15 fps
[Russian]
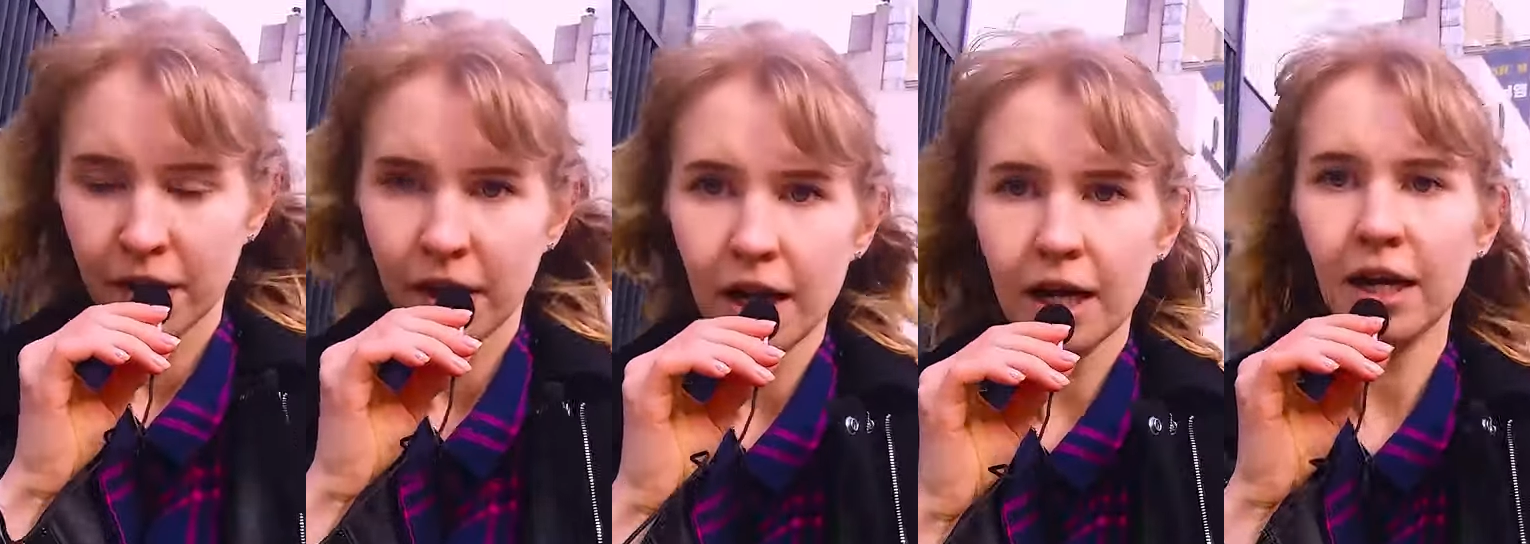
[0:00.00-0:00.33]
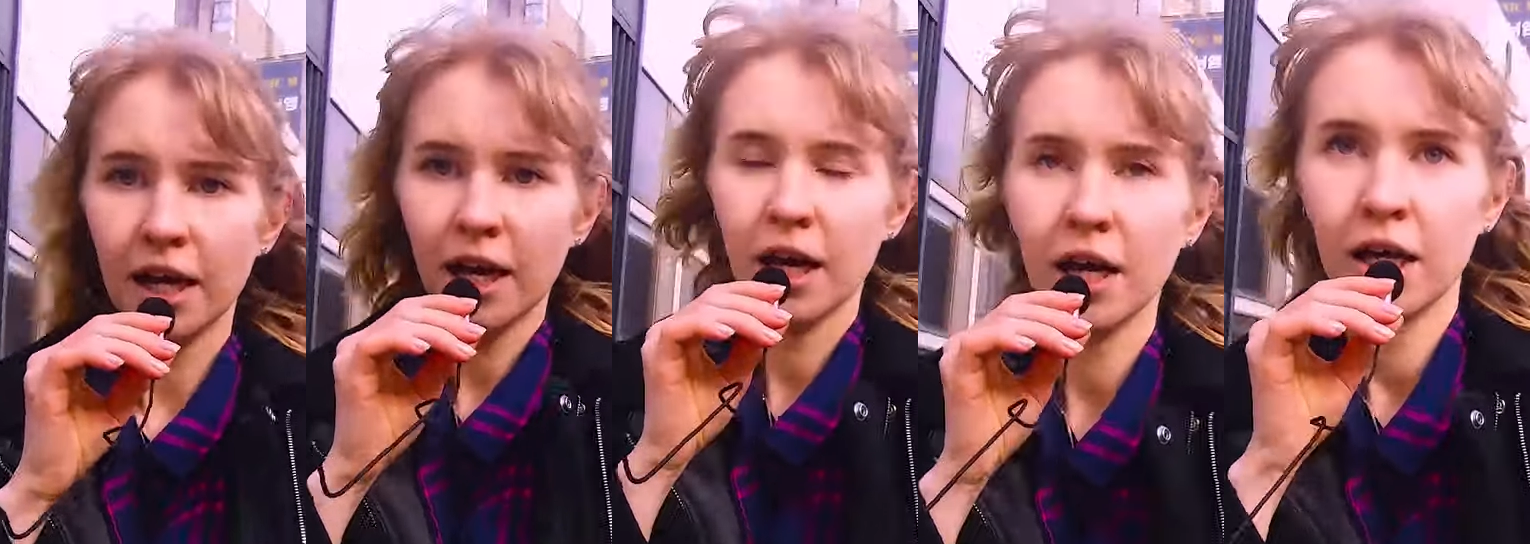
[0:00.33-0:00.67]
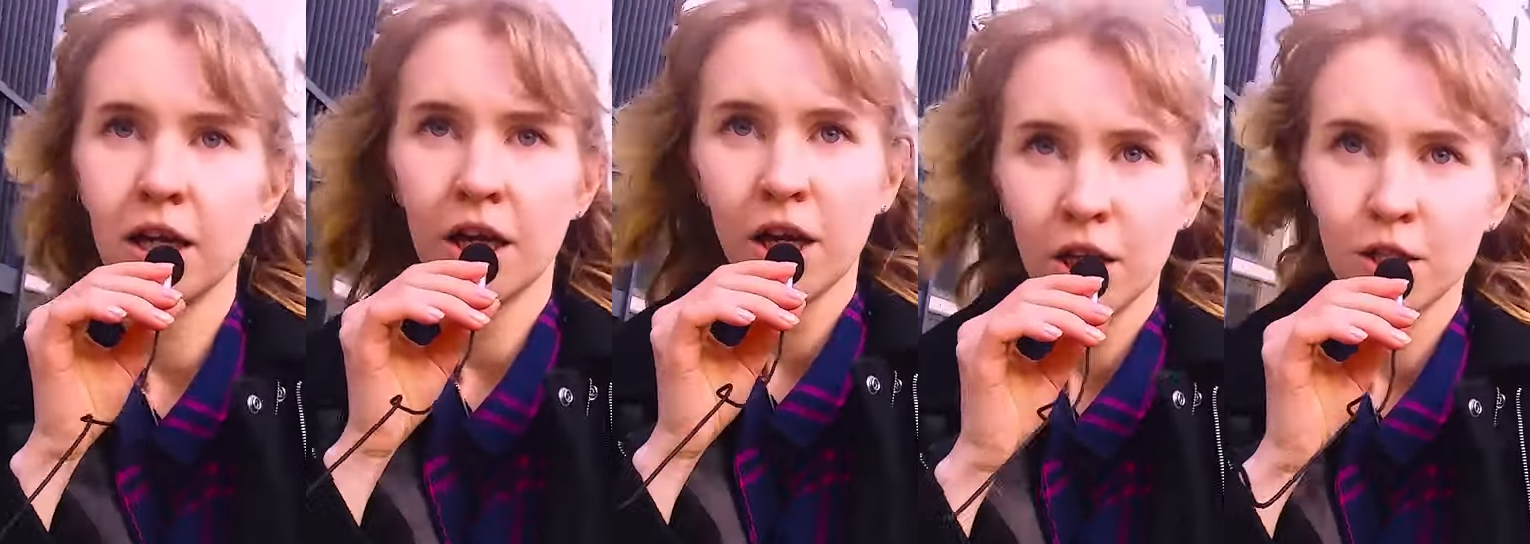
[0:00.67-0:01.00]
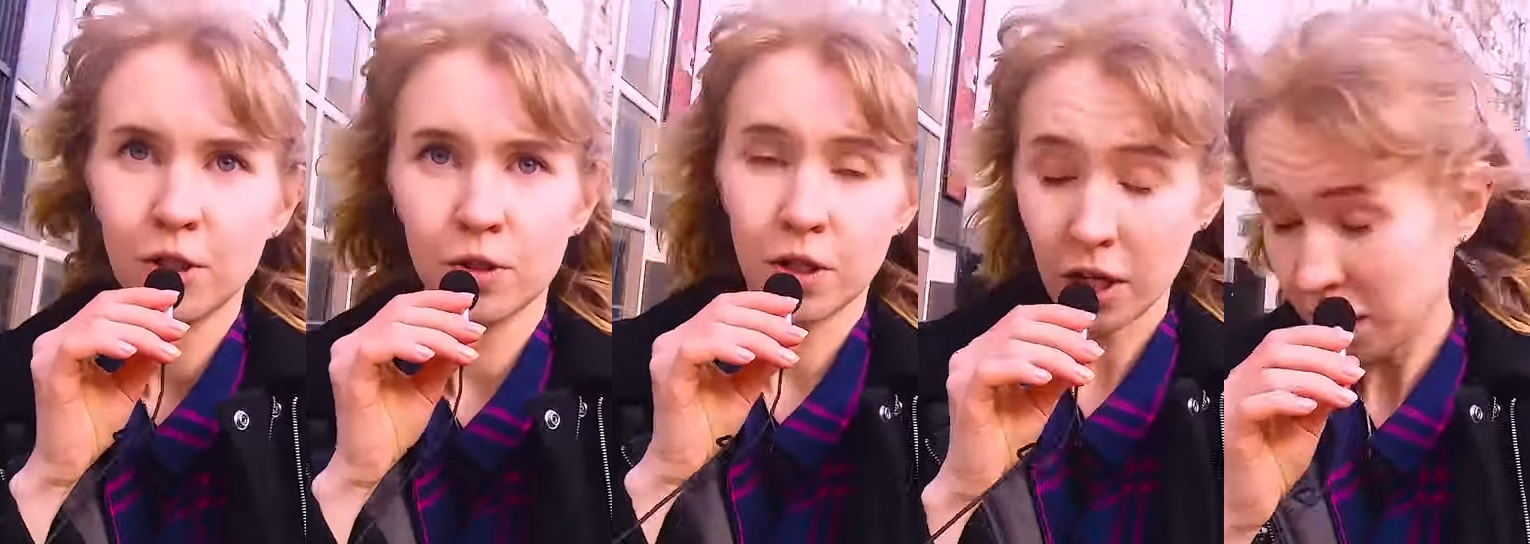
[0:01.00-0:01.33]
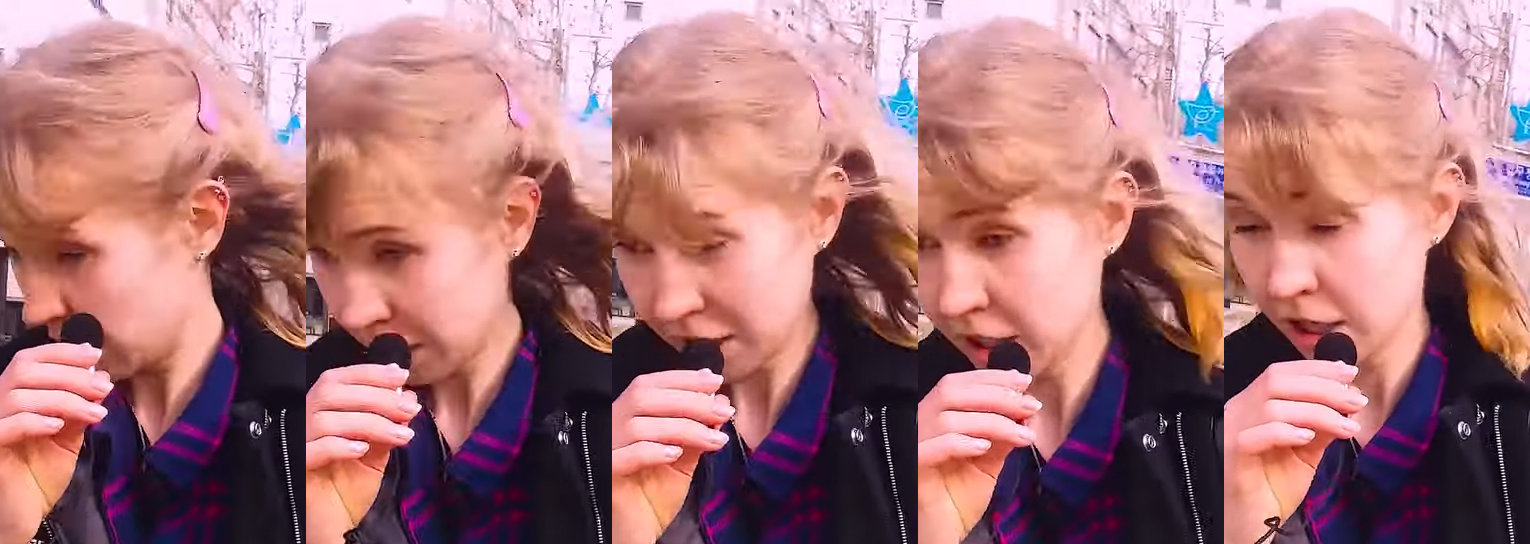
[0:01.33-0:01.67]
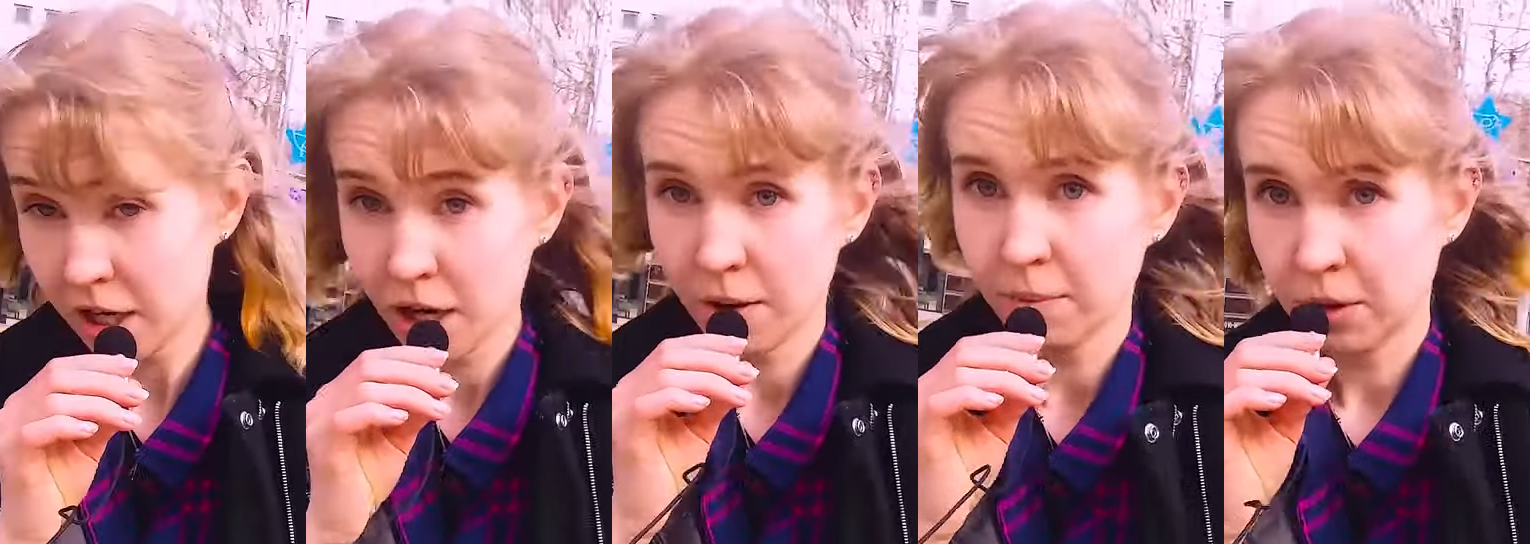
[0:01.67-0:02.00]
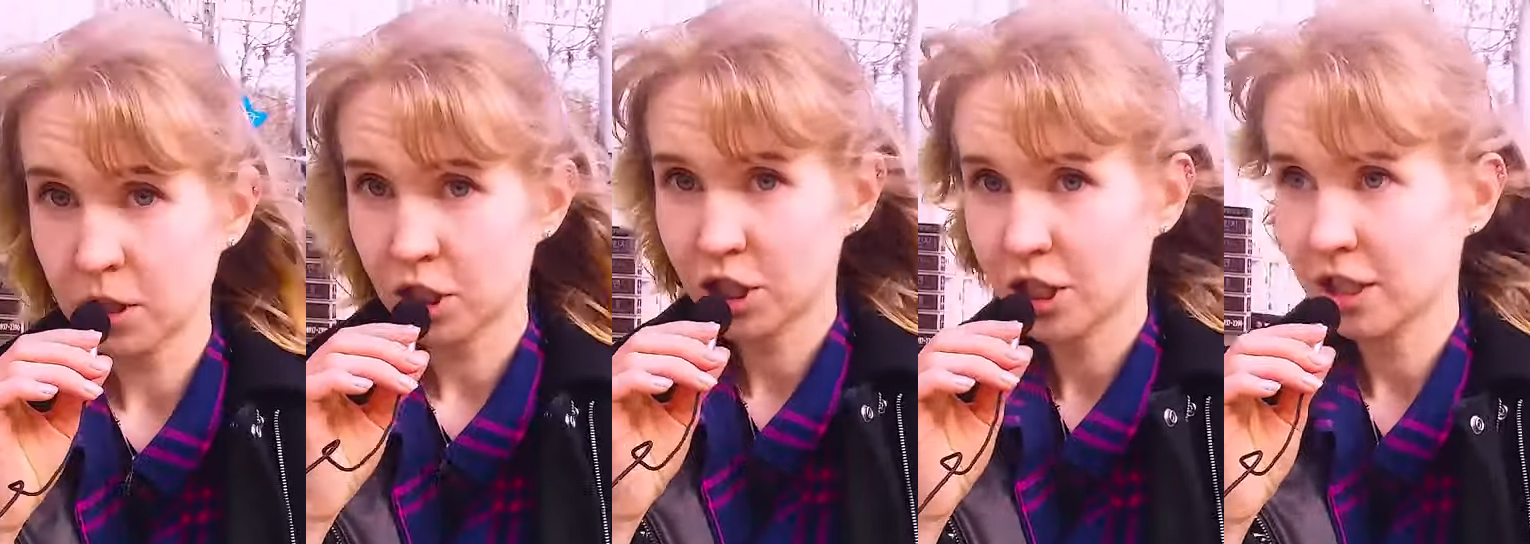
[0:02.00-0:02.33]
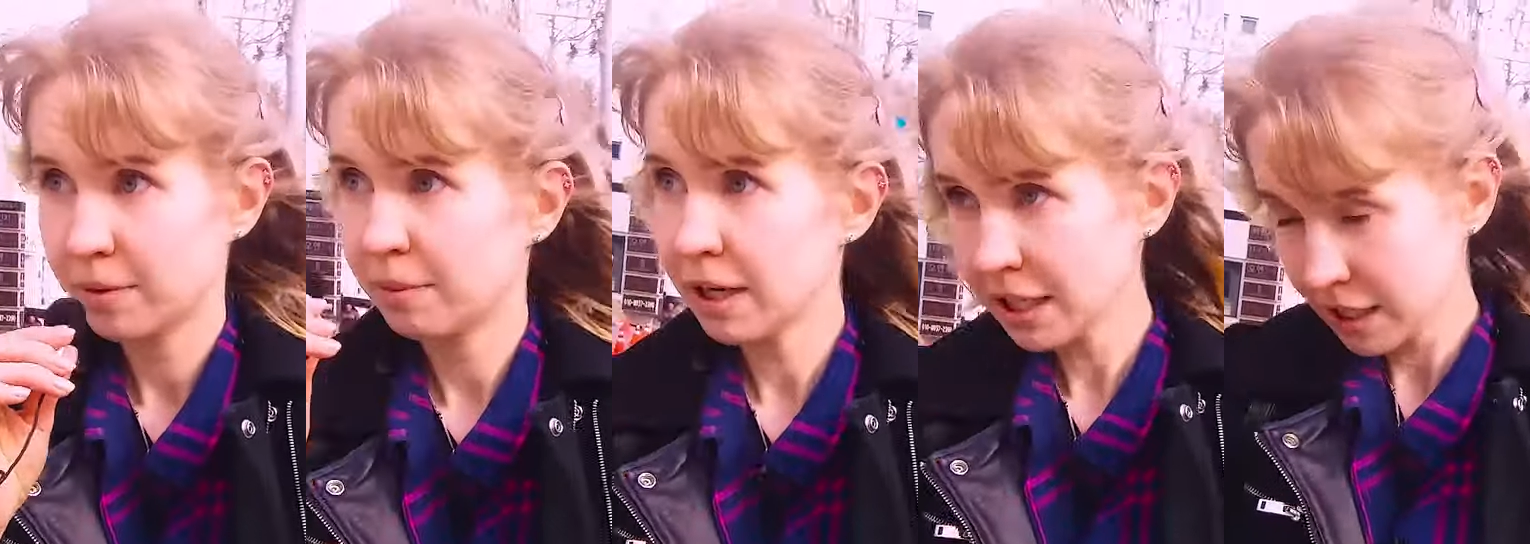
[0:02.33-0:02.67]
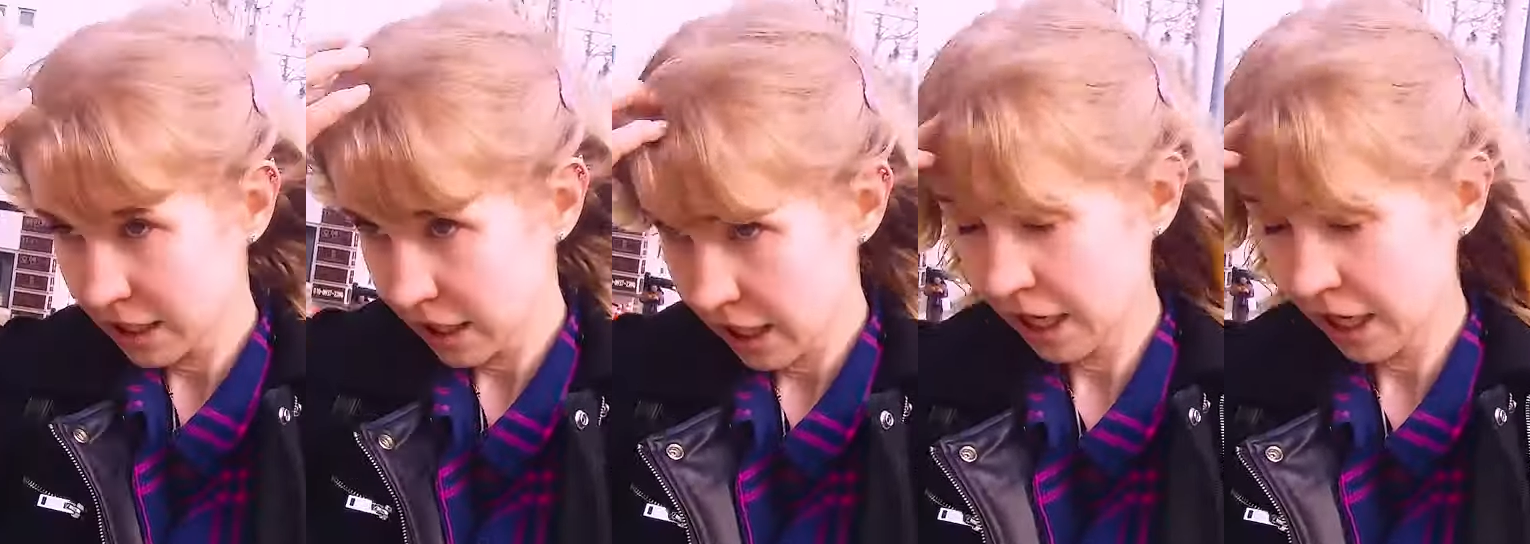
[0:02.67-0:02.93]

как сюда можно добраться.